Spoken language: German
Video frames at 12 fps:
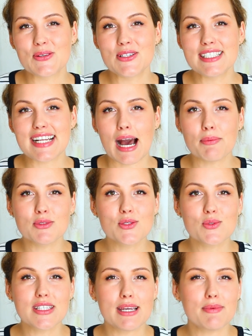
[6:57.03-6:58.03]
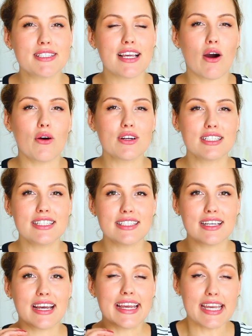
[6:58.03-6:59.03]
Und ab und zu gebe ich ihr auch
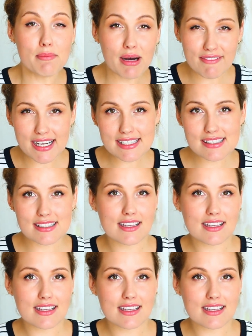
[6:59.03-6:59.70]
nicht immer was